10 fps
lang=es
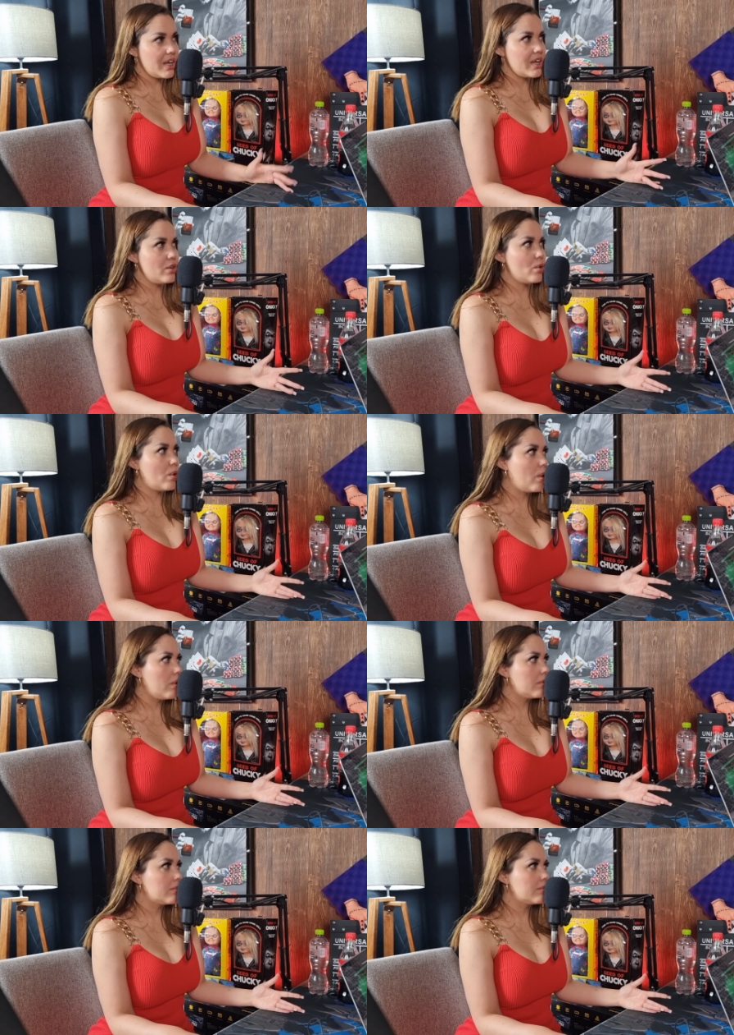Y
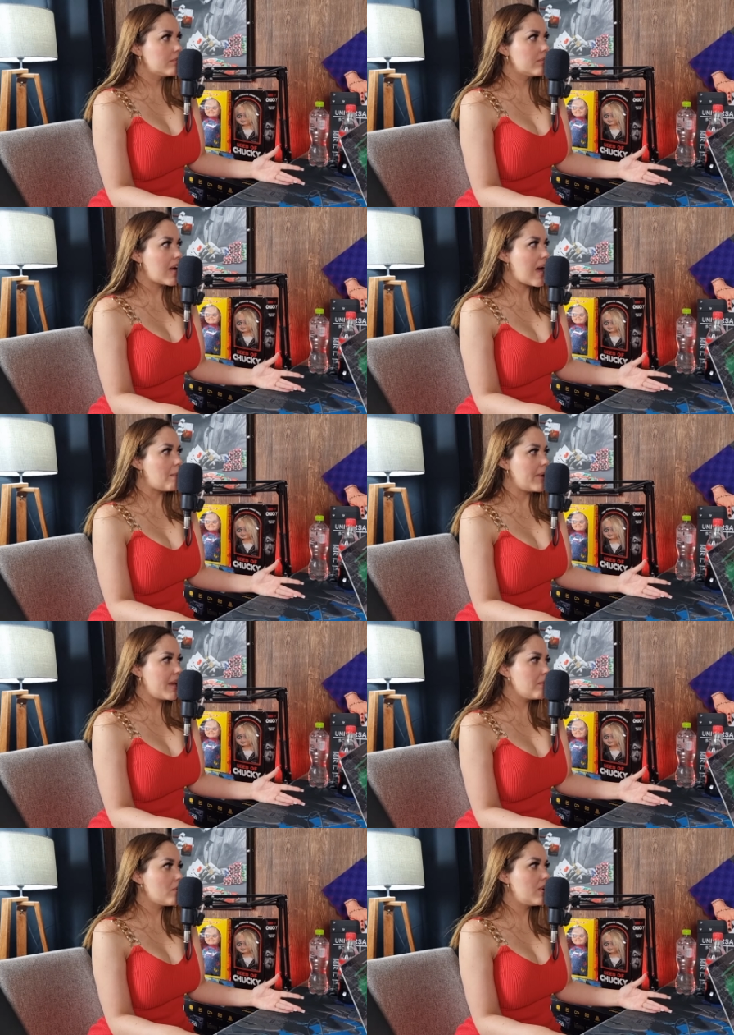yo
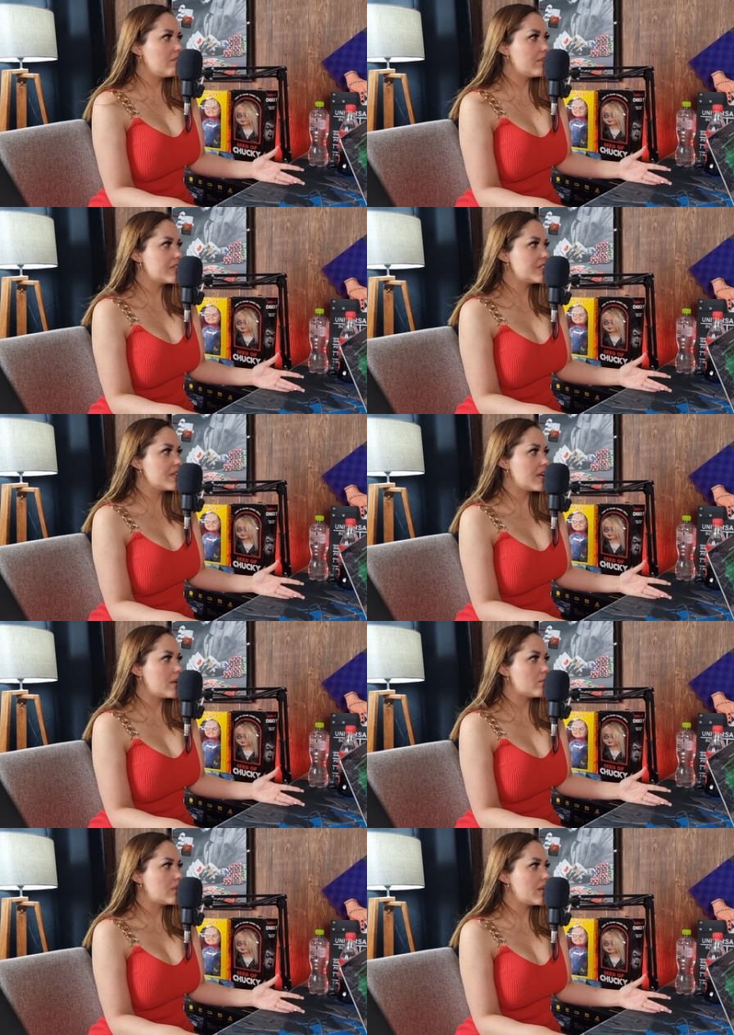abrí mi OnlyFans y
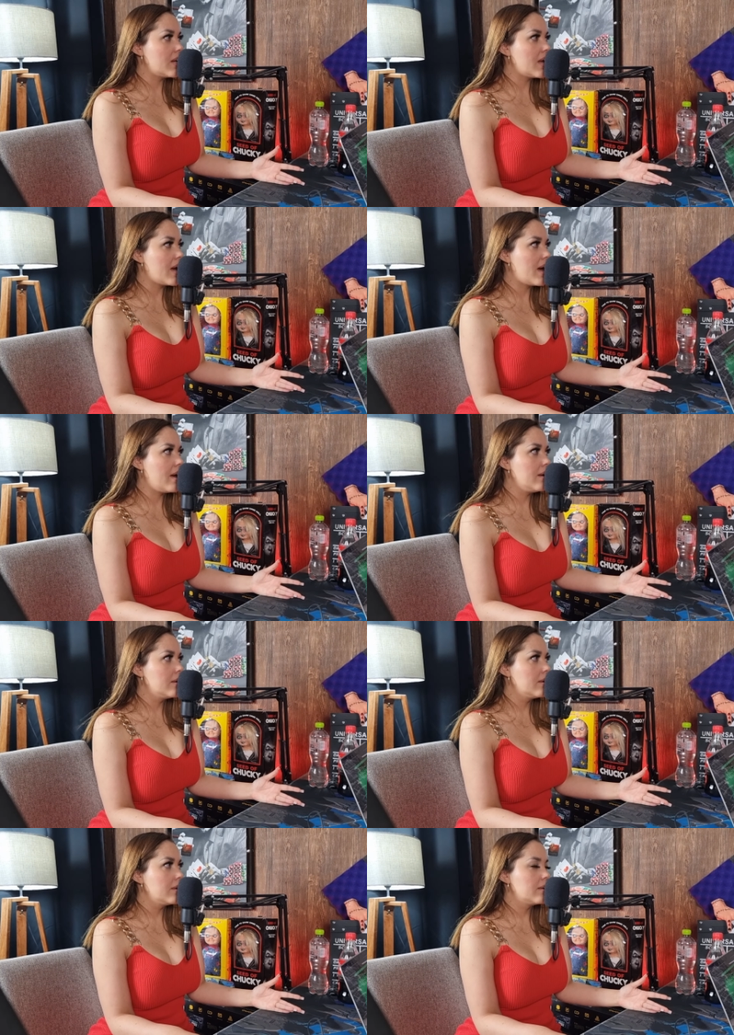yo tenía
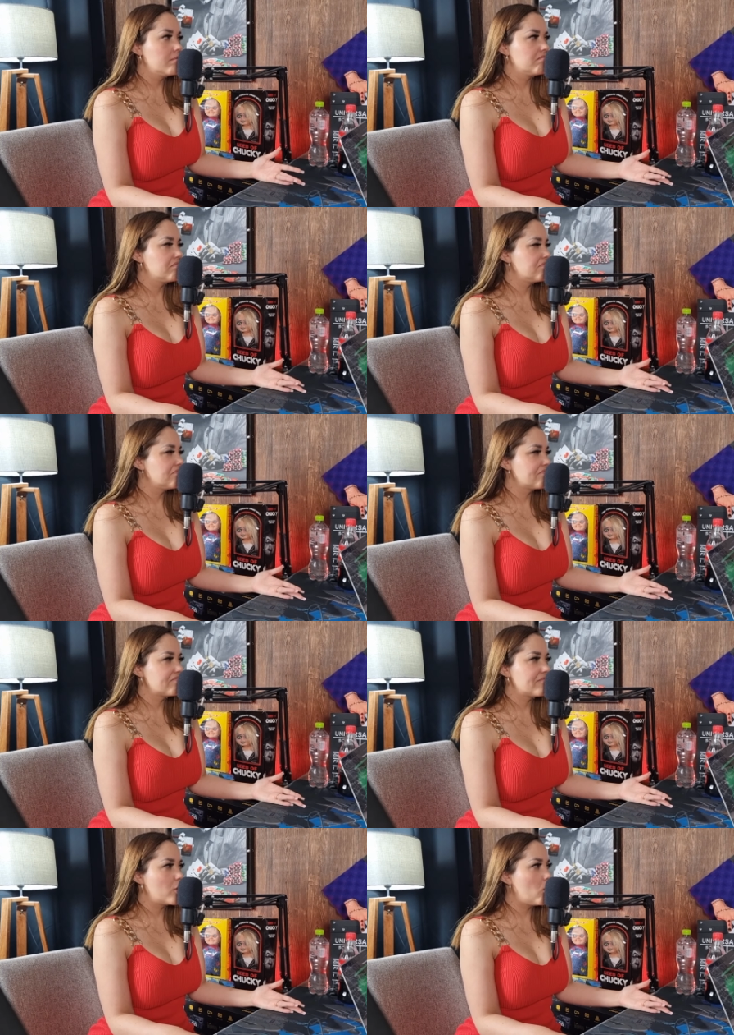
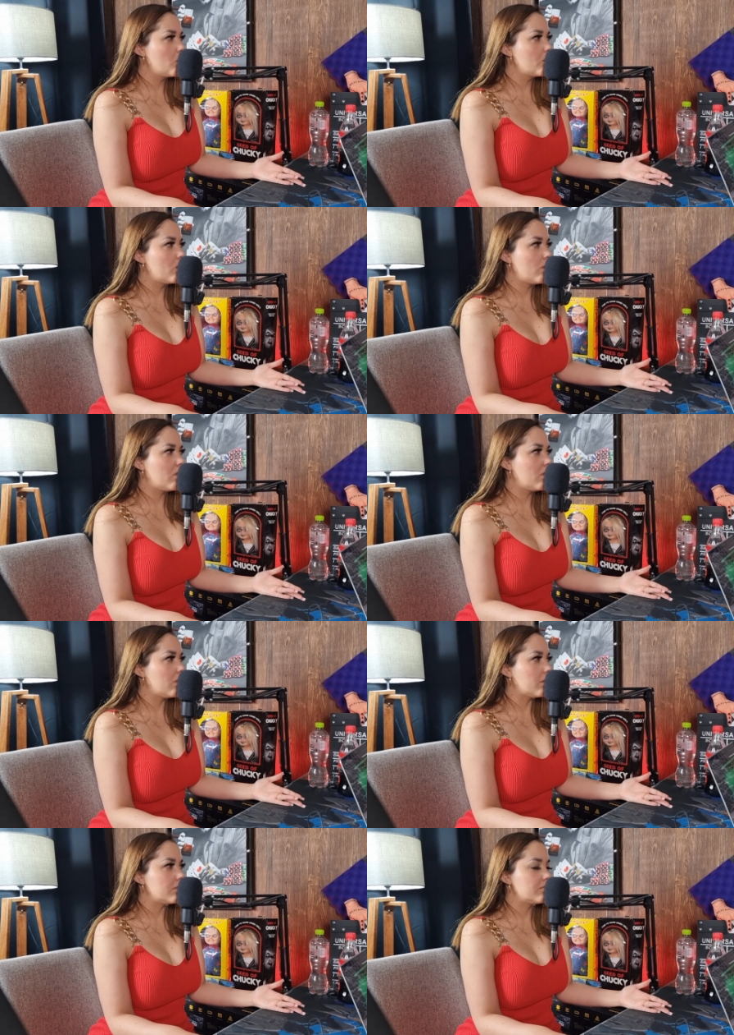
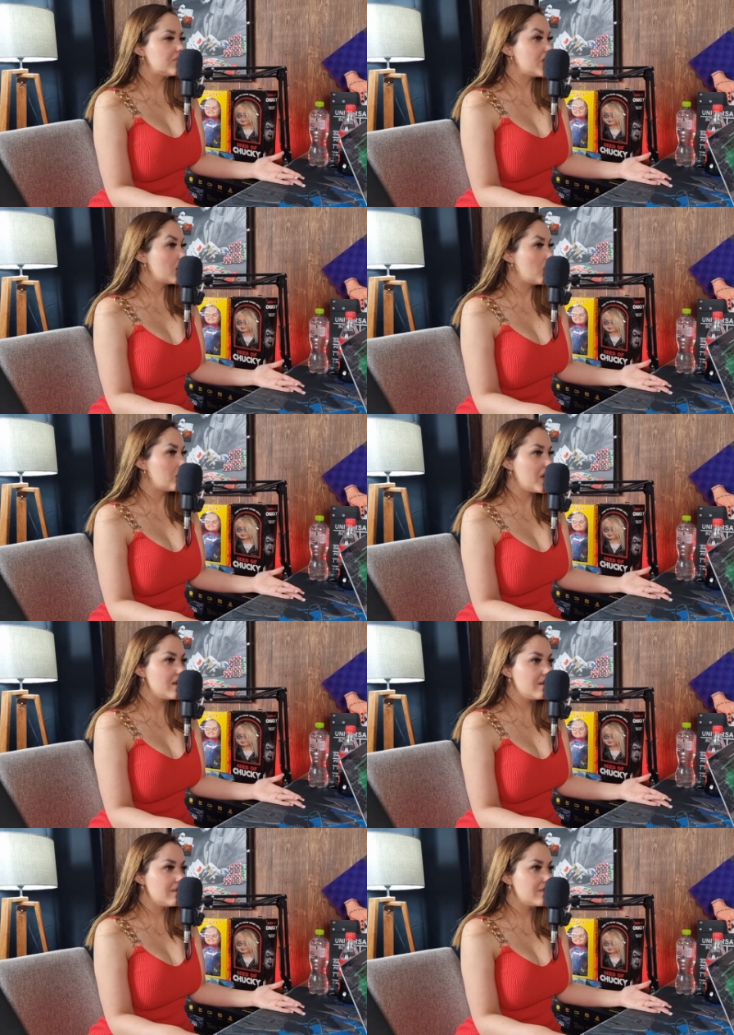como cinco
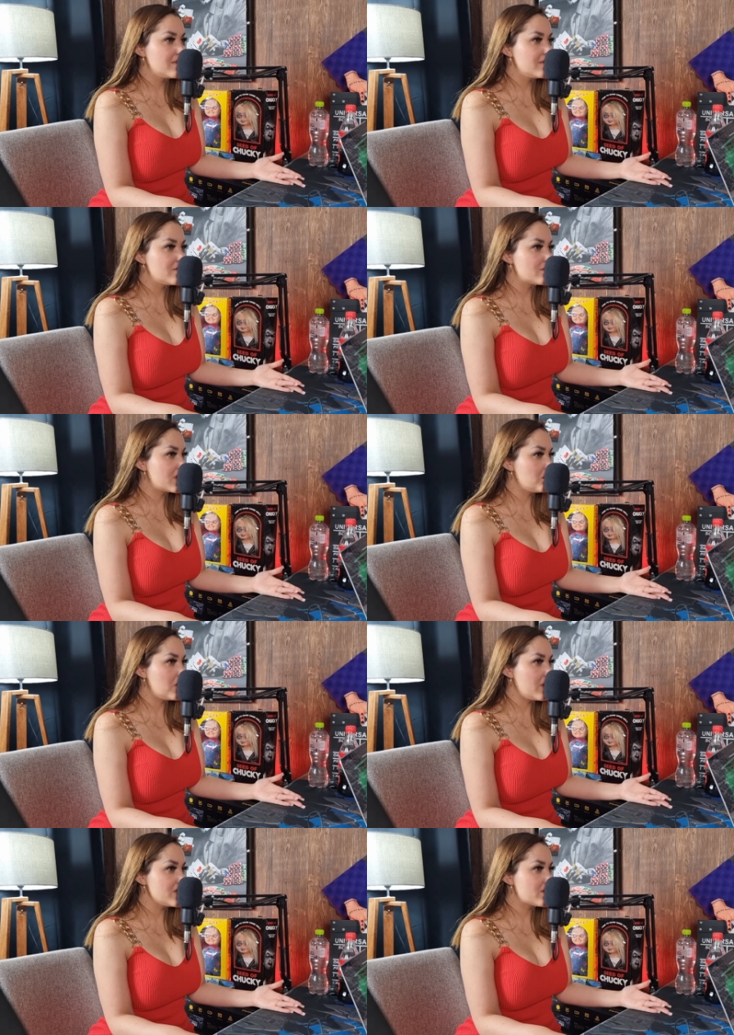mil
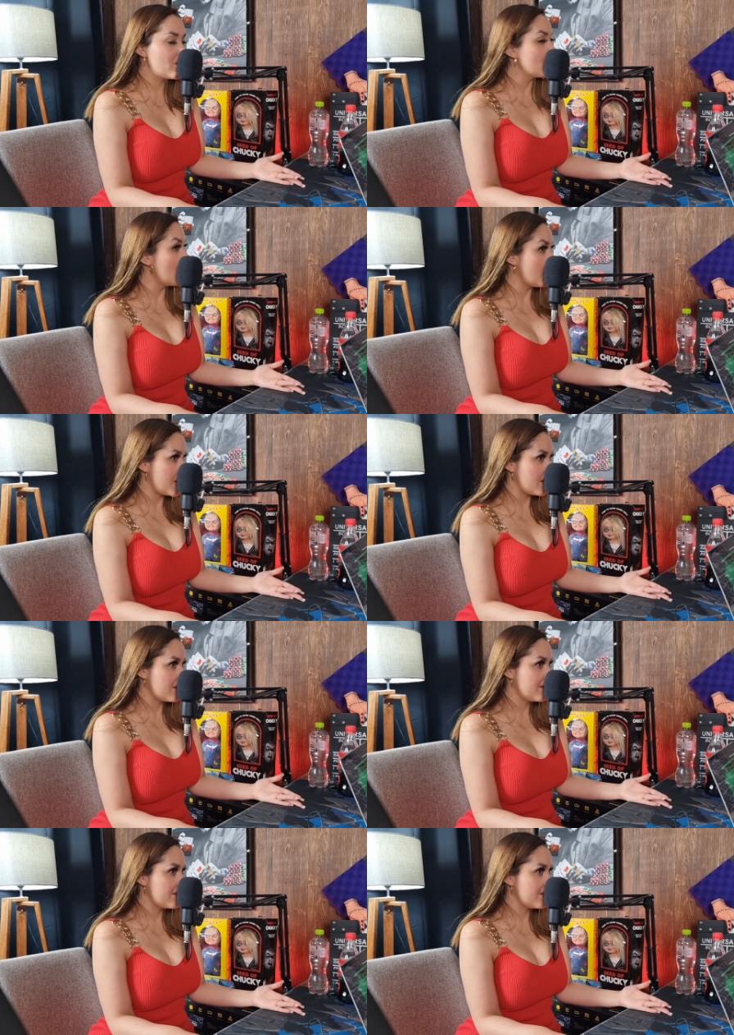suscriptores cuando lo abrí.